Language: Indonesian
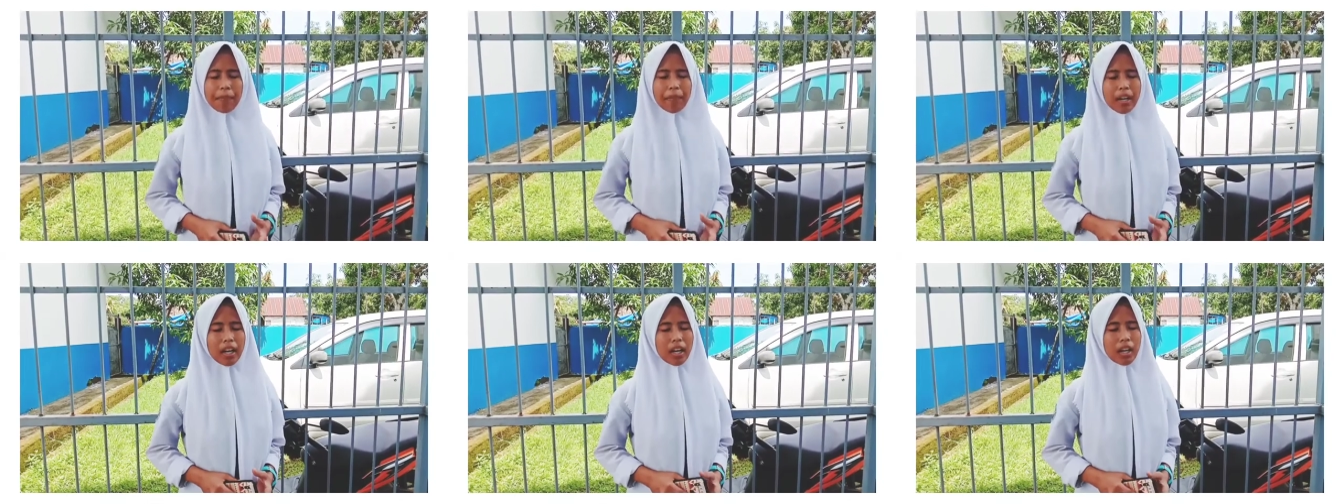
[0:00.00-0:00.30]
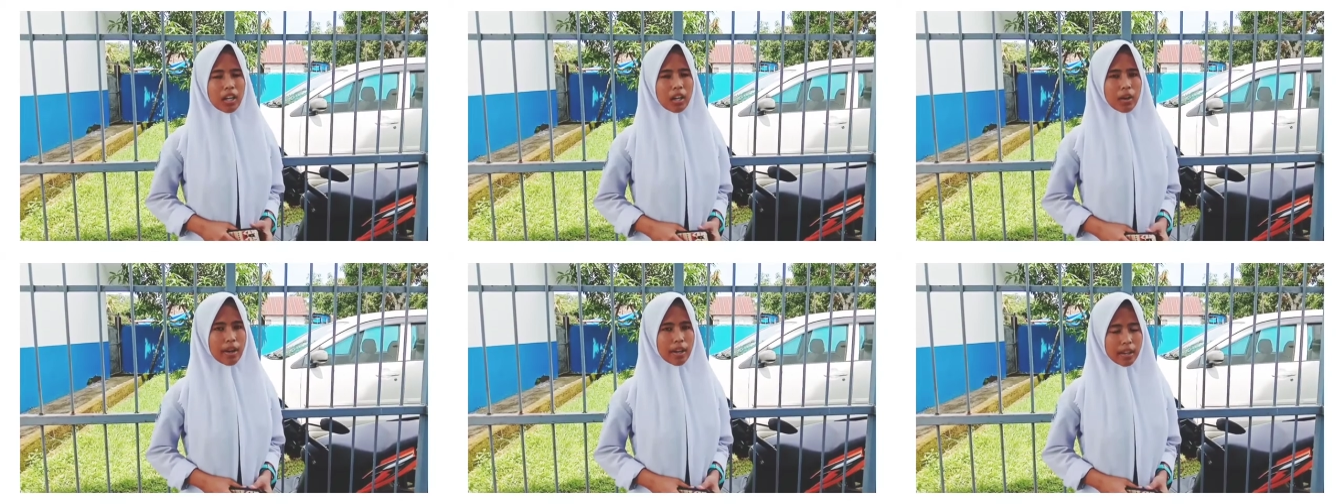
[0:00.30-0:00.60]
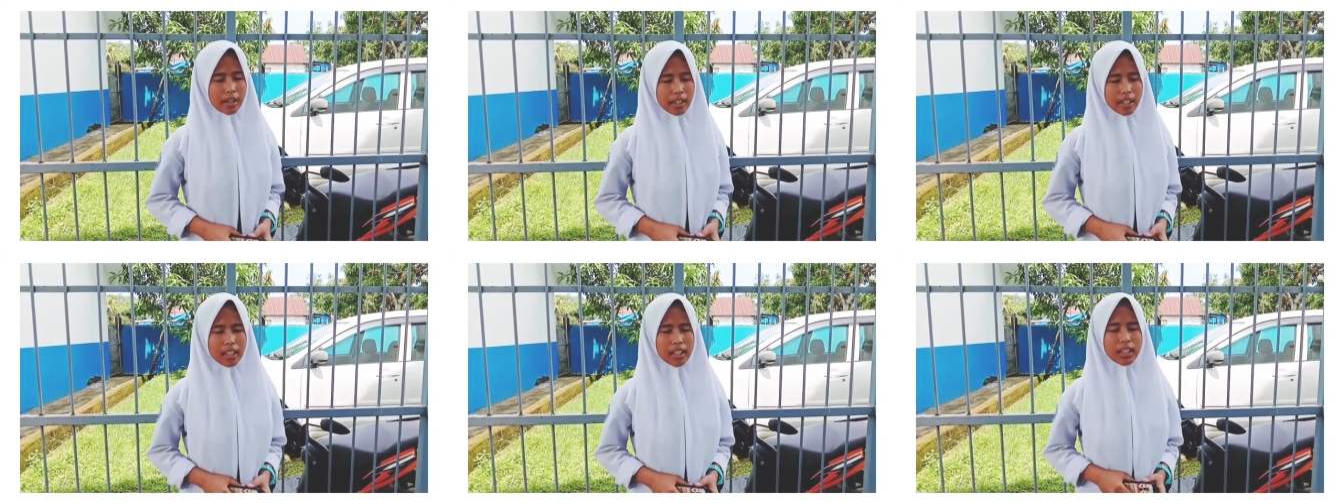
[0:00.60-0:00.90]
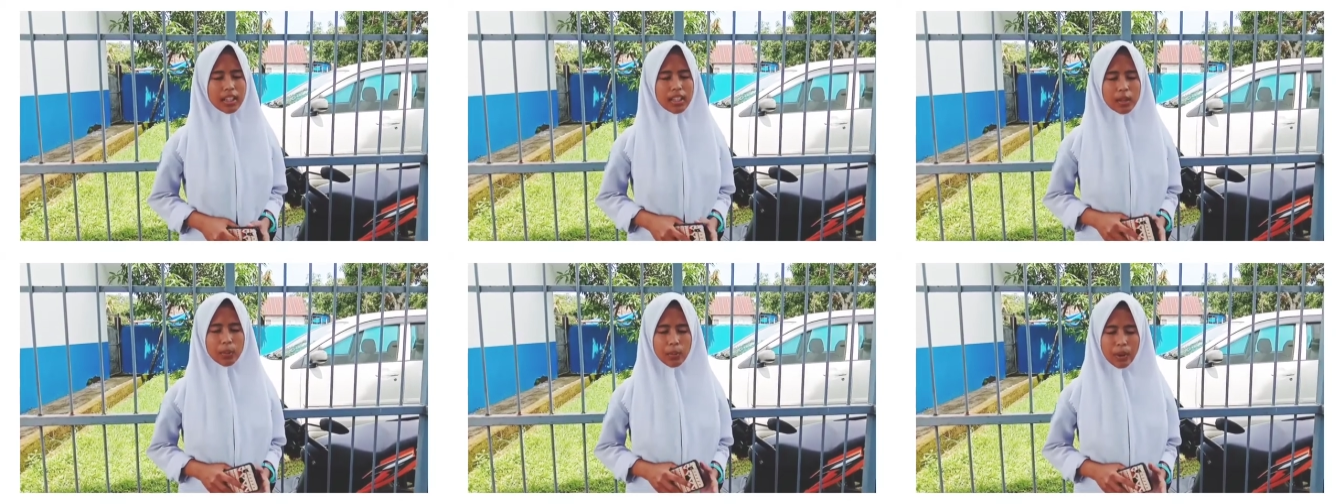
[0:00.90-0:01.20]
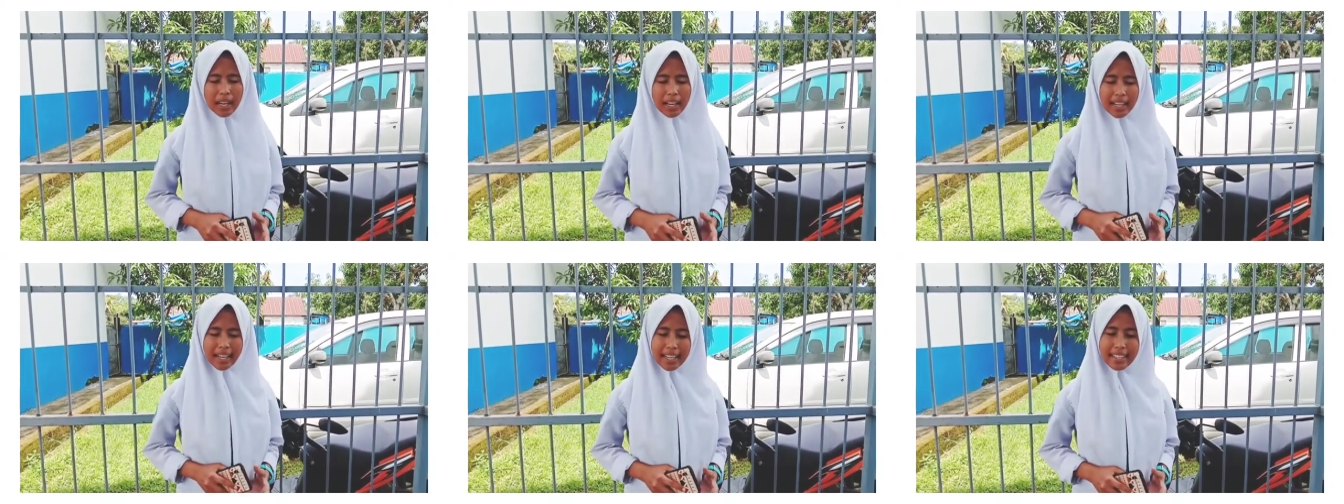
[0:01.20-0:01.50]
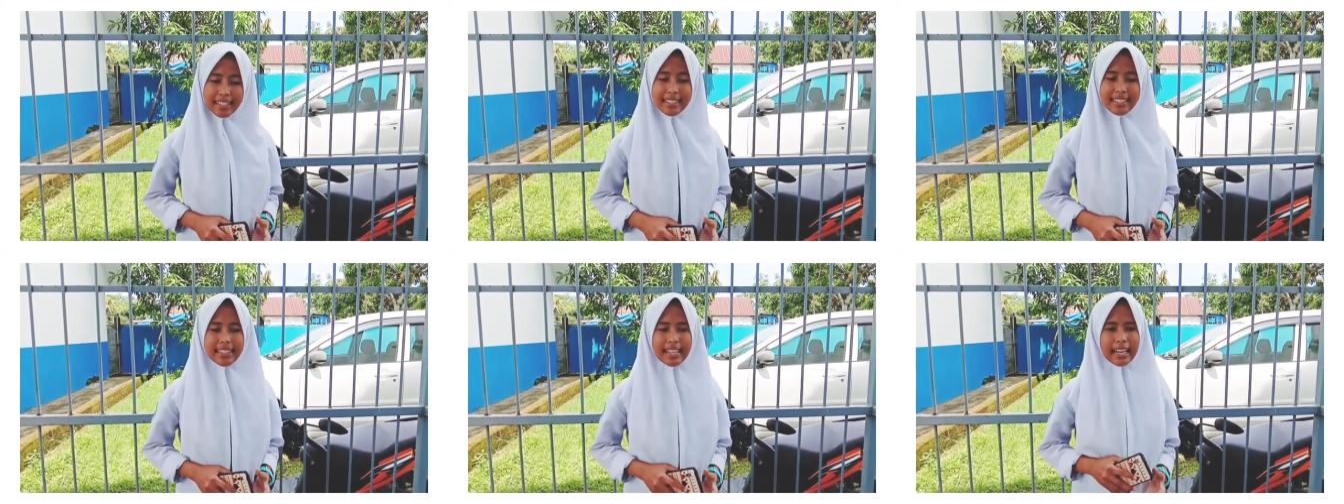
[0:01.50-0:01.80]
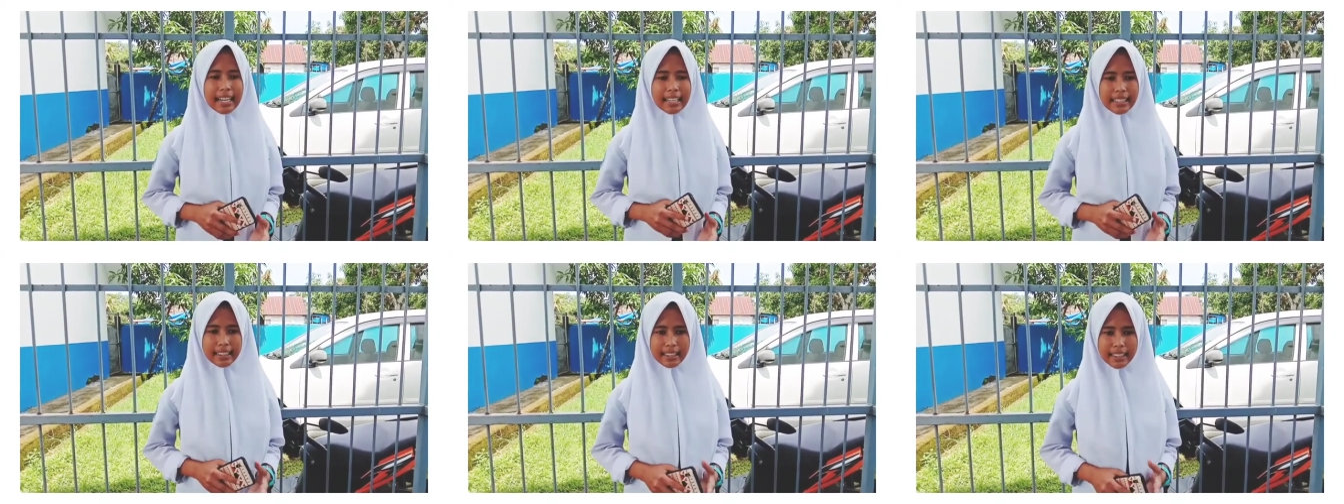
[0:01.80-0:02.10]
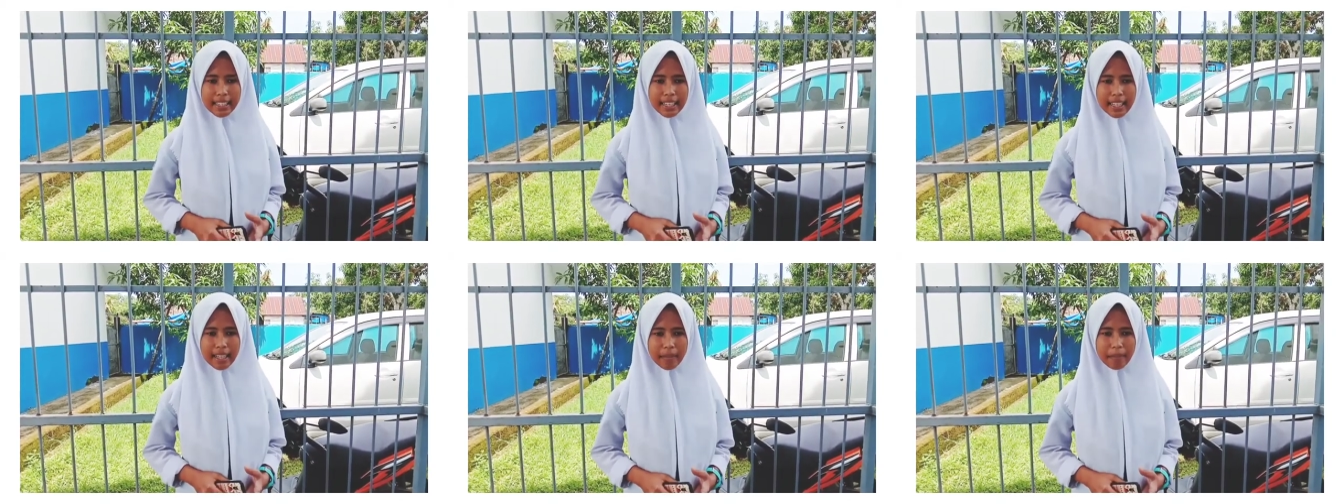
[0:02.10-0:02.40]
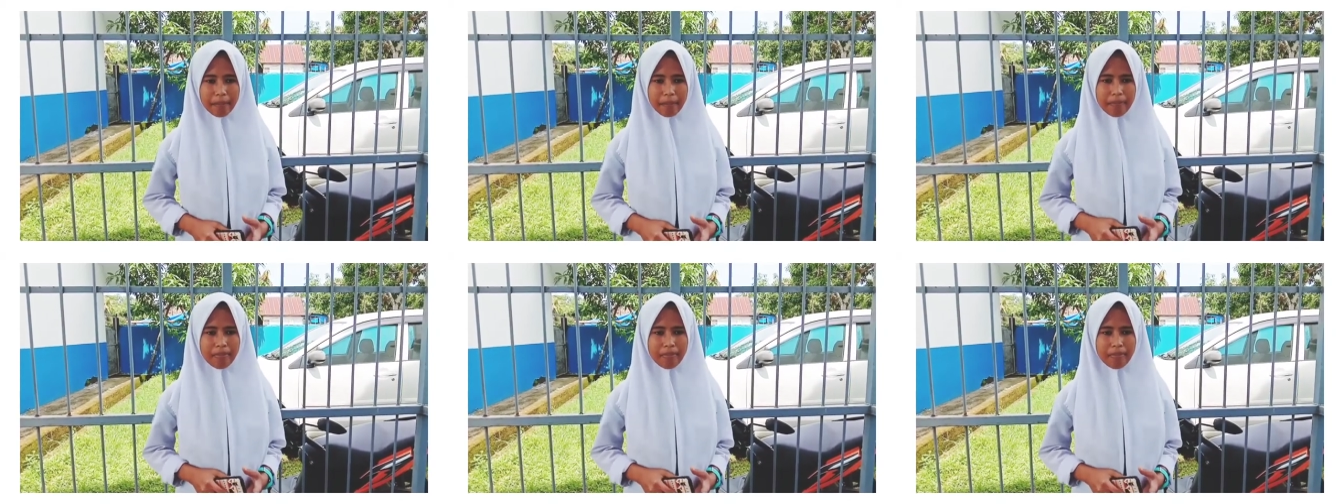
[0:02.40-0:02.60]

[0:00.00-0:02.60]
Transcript: dikeluarkan zakatnya.